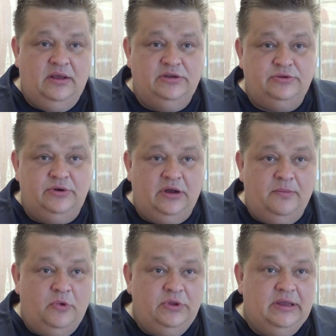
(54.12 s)
историка
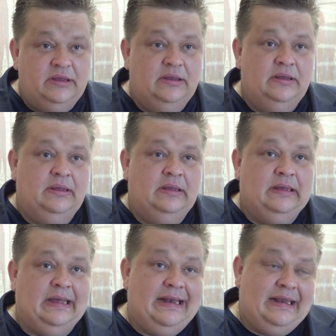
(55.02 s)
моды.
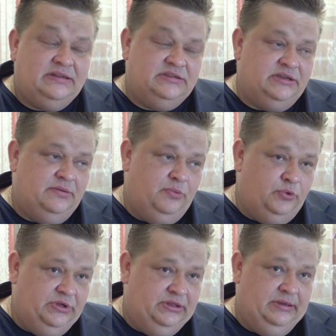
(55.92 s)
Коллекция
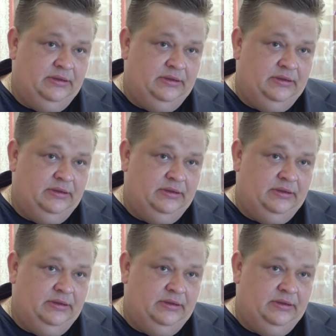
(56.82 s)
будет